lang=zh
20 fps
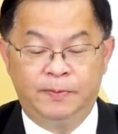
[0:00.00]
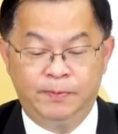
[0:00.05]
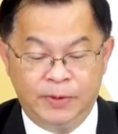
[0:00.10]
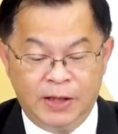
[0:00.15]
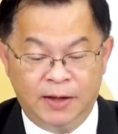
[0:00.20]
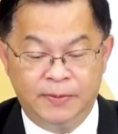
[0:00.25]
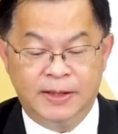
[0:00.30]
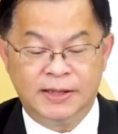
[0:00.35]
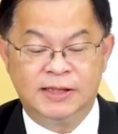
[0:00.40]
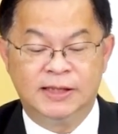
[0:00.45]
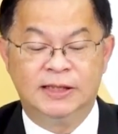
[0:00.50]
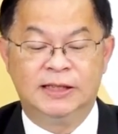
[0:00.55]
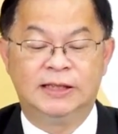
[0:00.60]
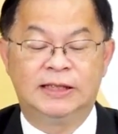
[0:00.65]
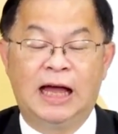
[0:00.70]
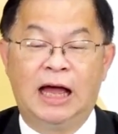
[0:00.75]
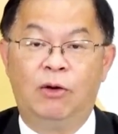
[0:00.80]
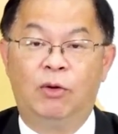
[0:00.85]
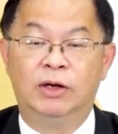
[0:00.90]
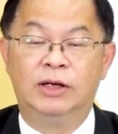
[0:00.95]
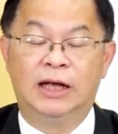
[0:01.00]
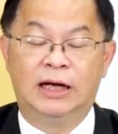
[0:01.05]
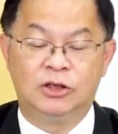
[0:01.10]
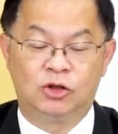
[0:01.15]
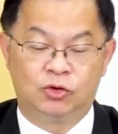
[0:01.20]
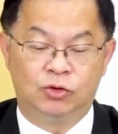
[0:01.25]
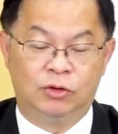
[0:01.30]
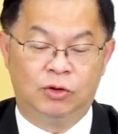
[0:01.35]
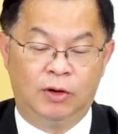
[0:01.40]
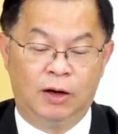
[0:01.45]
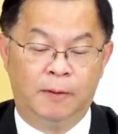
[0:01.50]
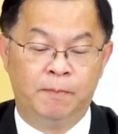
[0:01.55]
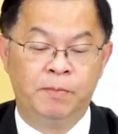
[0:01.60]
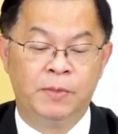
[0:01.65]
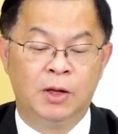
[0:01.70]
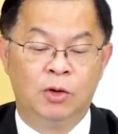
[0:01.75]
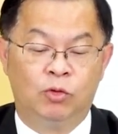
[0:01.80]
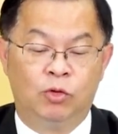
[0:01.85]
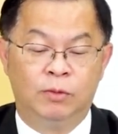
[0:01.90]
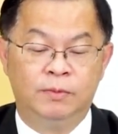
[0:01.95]
特别是以台湾来说的话，
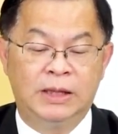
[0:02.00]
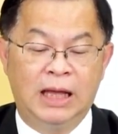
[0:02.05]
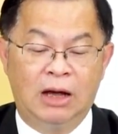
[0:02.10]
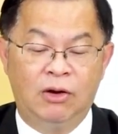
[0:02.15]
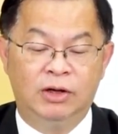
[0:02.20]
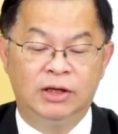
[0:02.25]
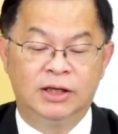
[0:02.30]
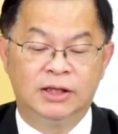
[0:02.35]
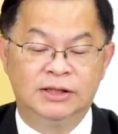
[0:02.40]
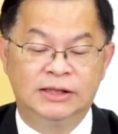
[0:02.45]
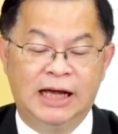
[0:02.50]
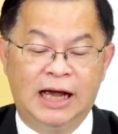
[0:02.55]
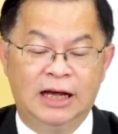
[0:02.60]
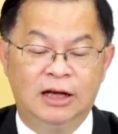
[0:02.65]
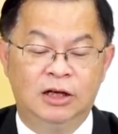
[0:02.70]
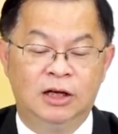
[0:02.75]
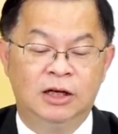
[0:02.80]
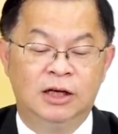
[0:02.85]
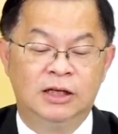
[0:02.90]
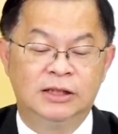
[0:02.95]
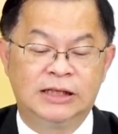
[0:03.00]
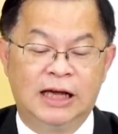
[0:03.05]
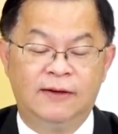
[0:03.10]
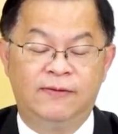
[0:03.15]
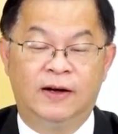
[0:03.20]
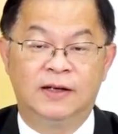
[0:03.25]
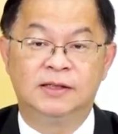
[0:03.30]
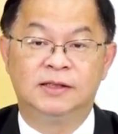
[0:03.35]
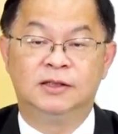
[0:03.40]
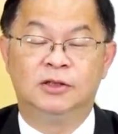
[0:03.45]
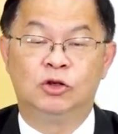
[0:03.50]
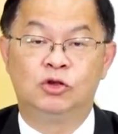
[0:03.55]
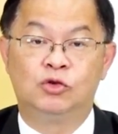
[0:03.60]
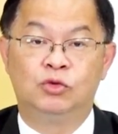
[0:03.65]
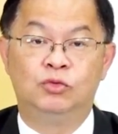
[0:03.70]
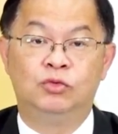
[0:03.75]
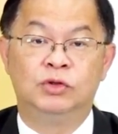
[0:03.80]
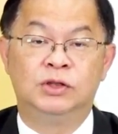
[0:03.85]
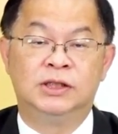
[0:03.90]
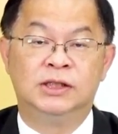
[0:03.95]
我们台湾的拆拆房子的
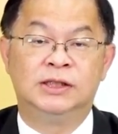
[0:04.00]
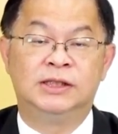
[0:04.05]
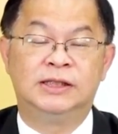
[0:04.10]
速度是